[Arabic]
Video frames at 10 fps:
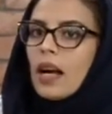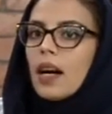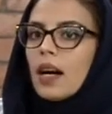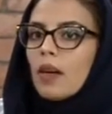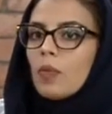
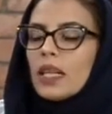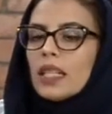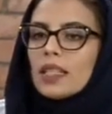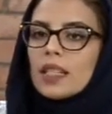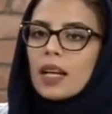آه وما
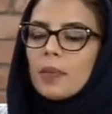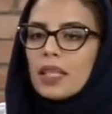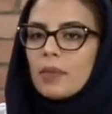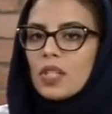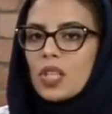نقدر
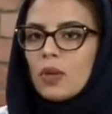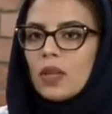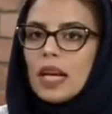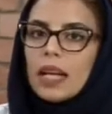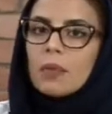كمان لما أجي
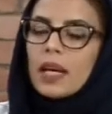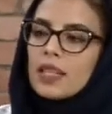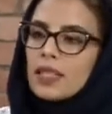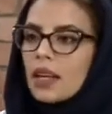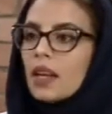أقول لأحد
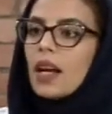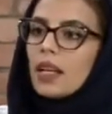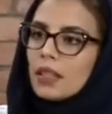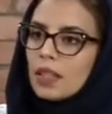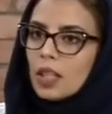مارس
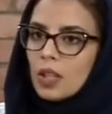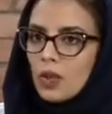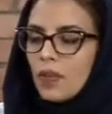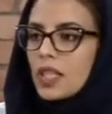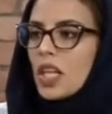الرياضة
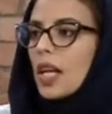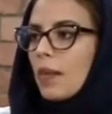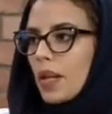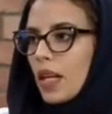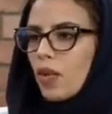يشوفها شيء
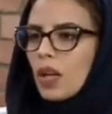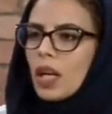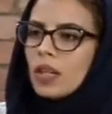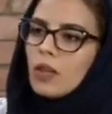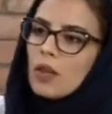كبير إنه أنا
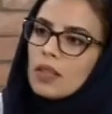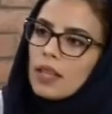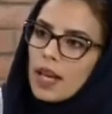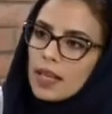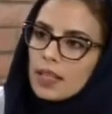حدخل
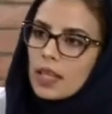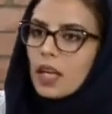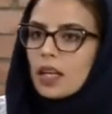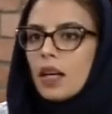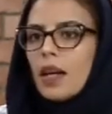نادي
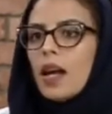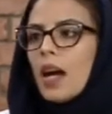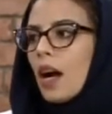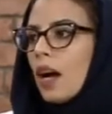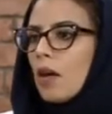أنا
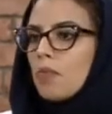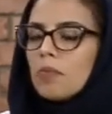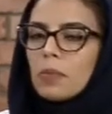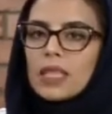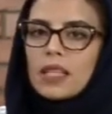آه
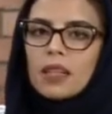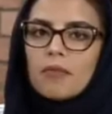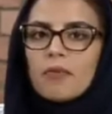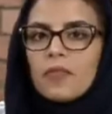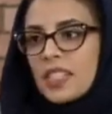
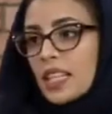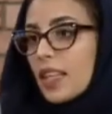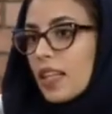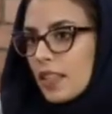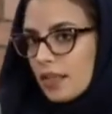مثلا في
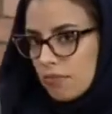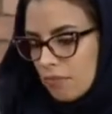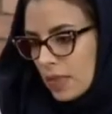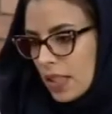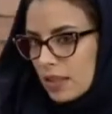سيدات
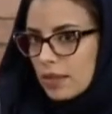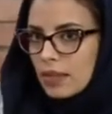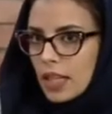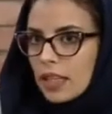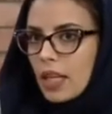
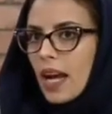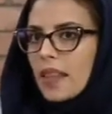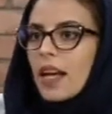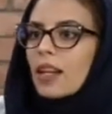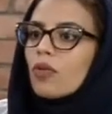يعني
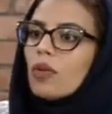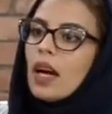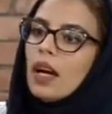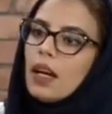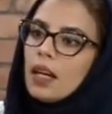الاعذار انه لا